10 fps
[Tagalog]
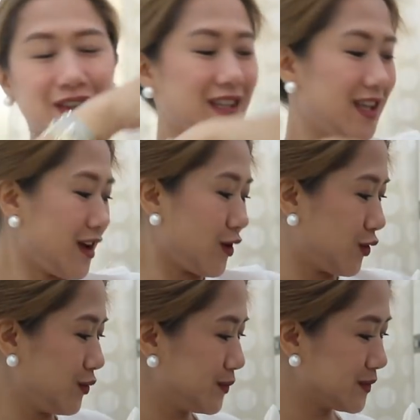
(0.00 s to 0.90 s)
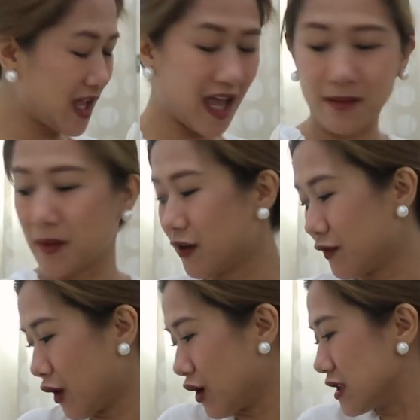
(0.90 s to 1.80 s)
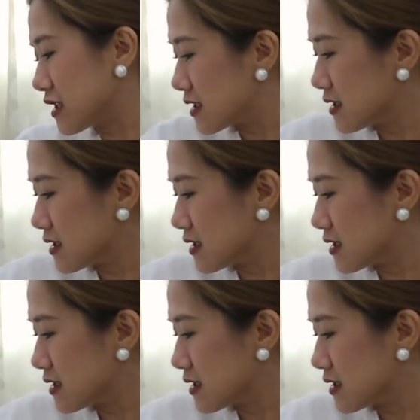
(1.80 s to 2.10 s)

the day ako sa aking mga vlogs.